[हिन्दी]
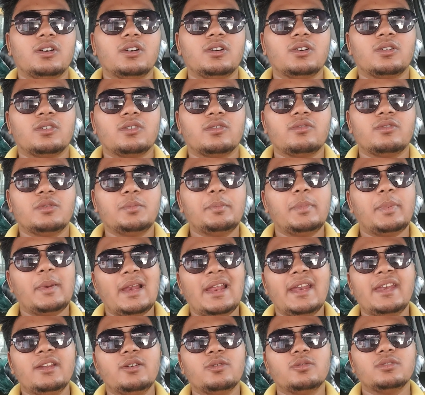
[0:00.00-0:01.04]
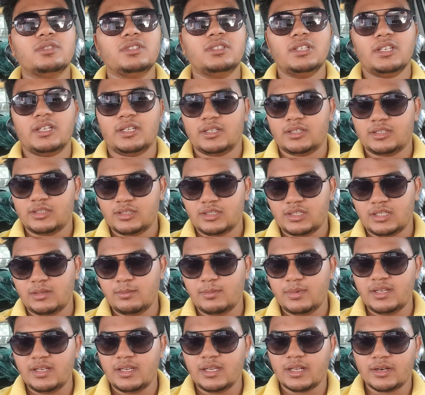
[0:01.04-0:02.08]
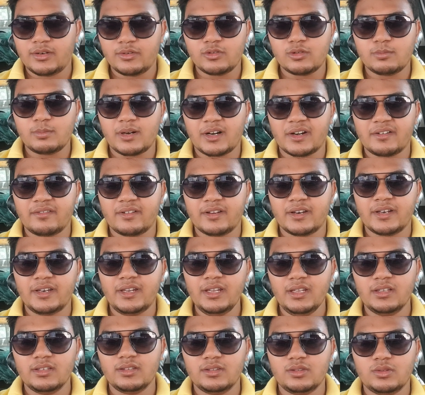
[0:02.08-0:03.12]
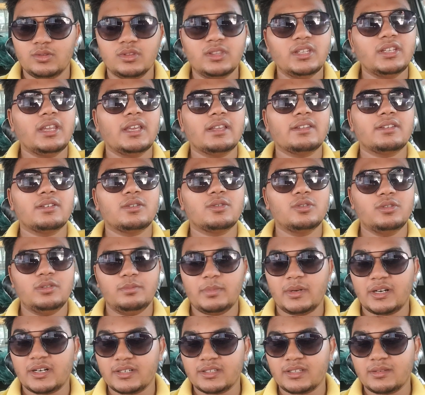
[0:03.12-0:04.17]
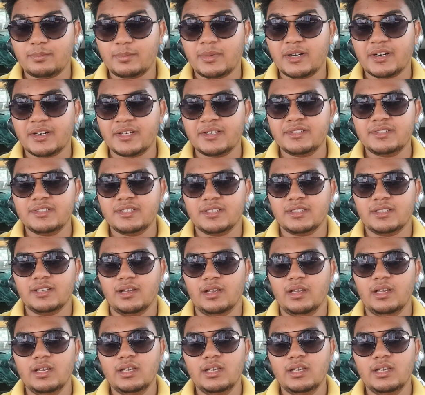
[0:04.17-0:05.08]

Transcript: और वो प्लानिंग होती है कि भाई यार इनको पकड़वा नहीं है नहीं ऐसे कोई पकड़ पकड़ा नहीं जाता